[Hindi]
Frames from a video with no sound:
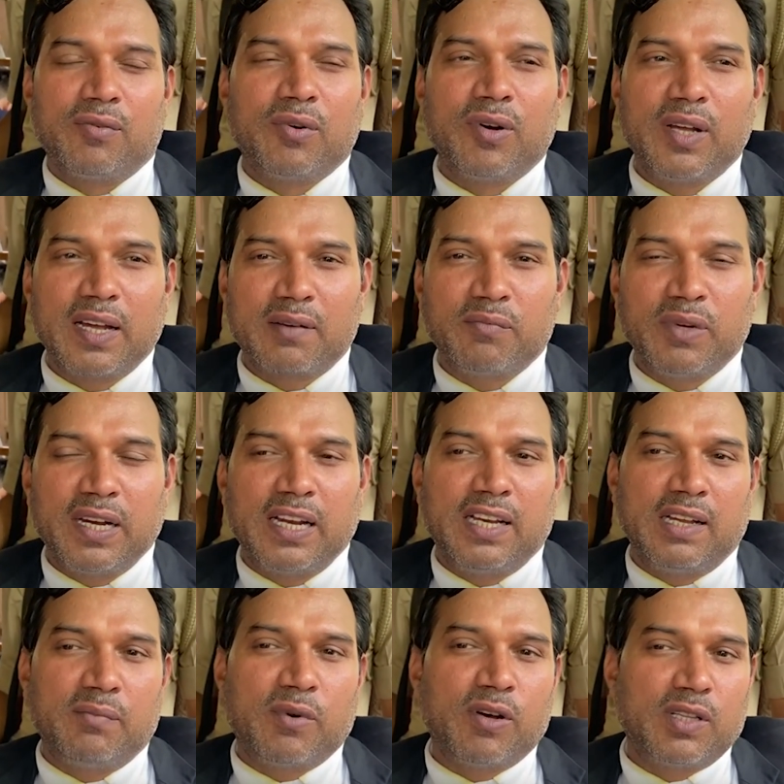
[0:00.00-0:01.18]
वो एक मेरे
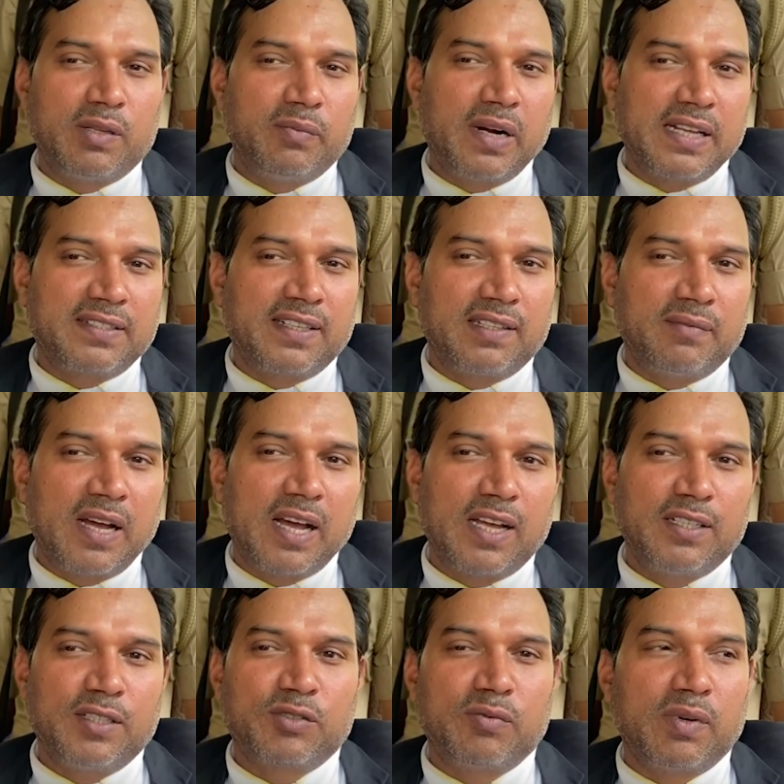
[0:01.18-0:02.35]
लिए बहुत ही बड़ा सदमा
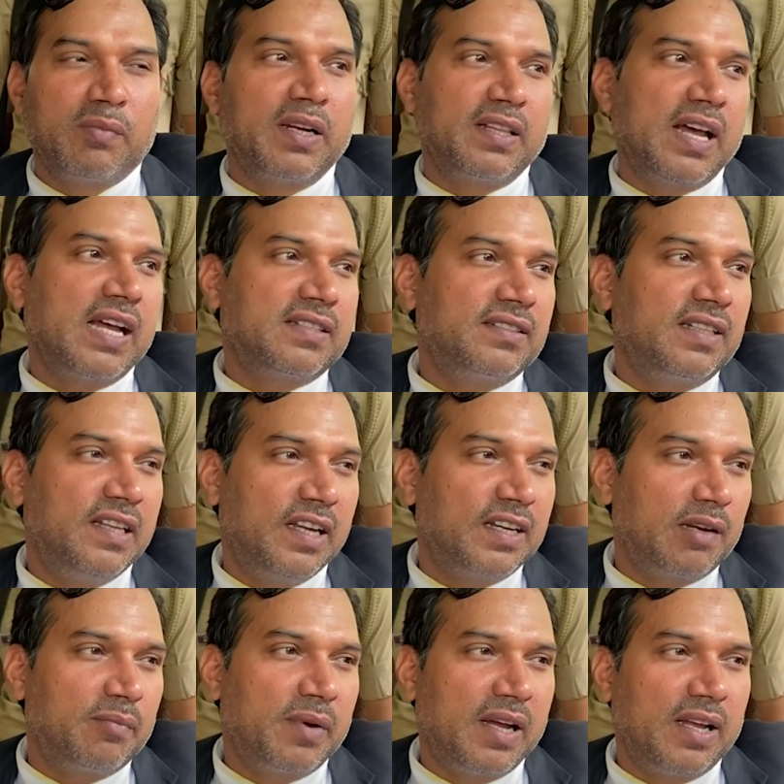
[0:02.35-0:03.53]
है जिसको मैं बर्दाश्त नहीं
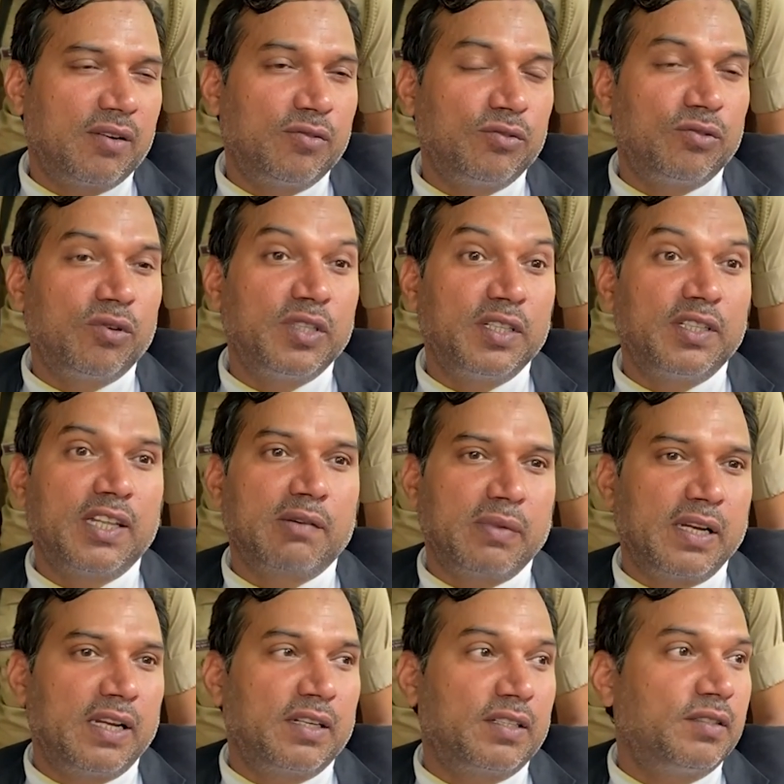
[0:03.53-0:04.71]
कर पाया हूँ दो दिन तक
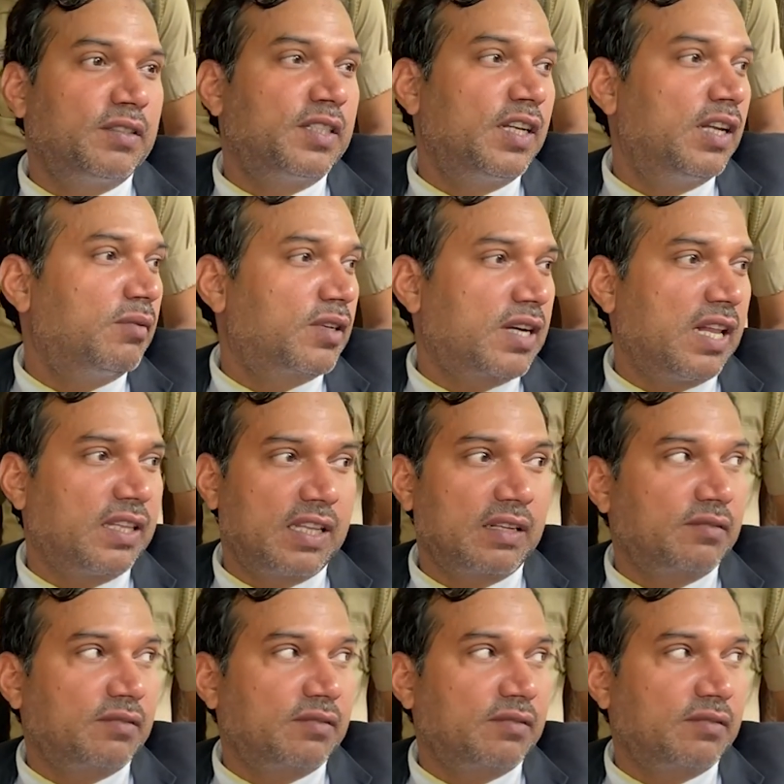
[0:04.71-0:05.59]
मैंने इसीलिए मैं कल